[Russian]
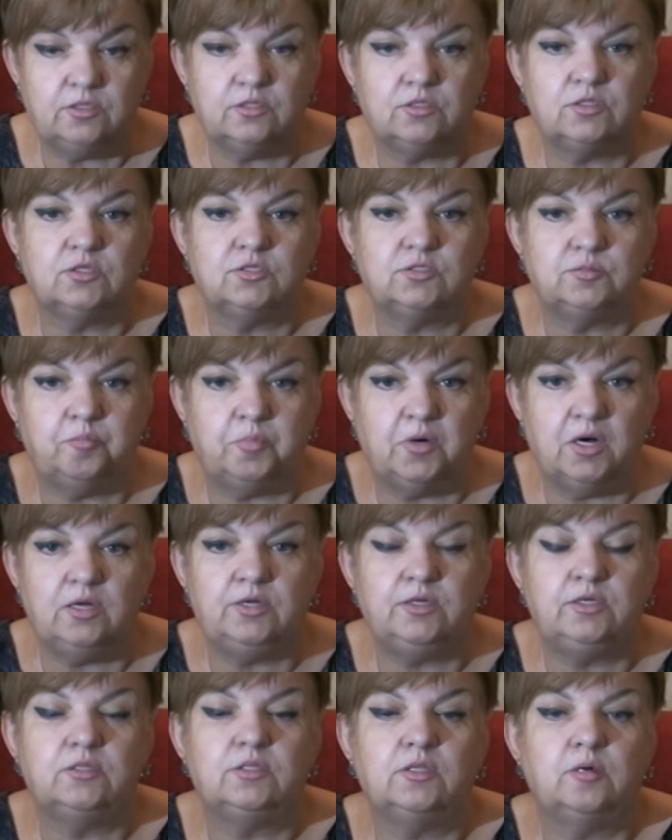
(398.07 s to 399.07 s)
это
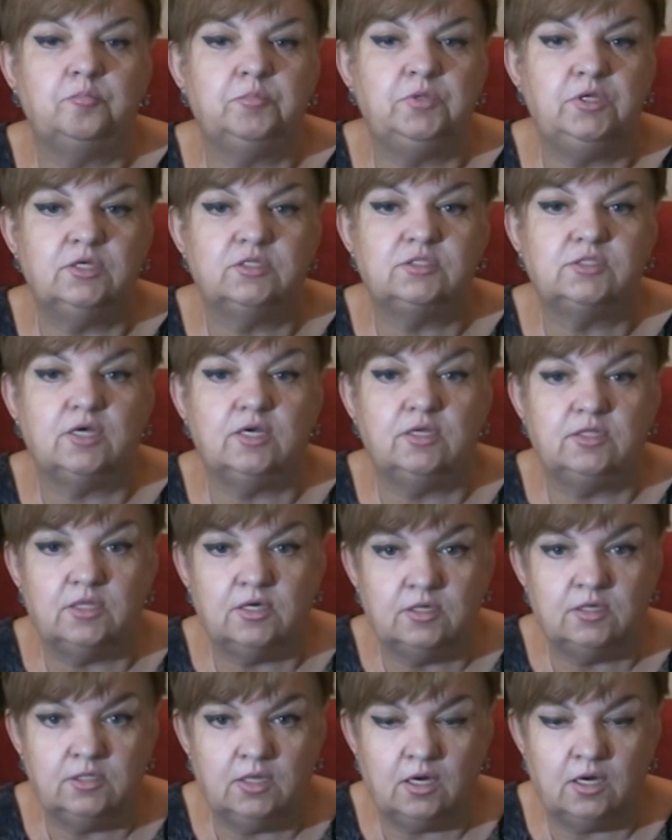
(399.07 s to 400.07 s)
спальни, там детская и
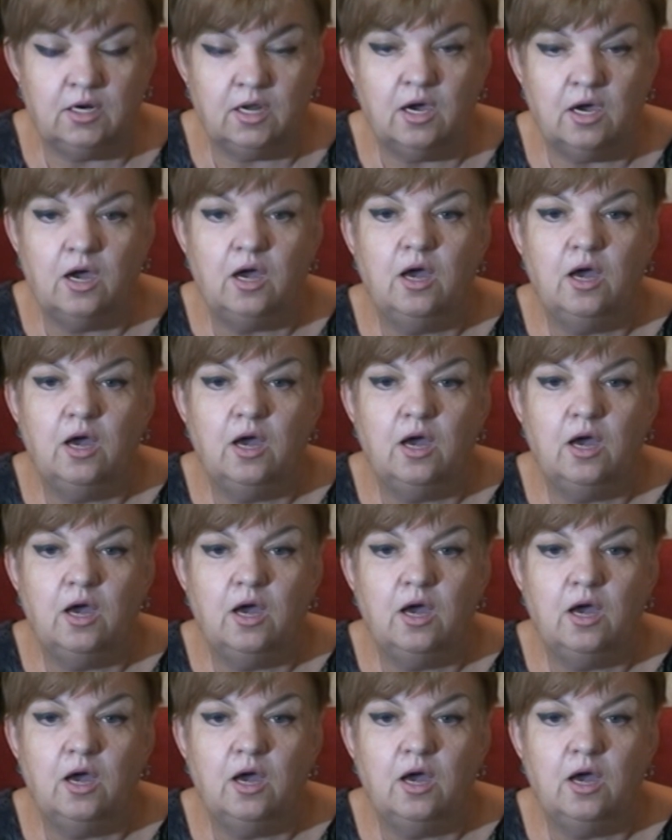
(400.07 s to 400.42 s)
так далее.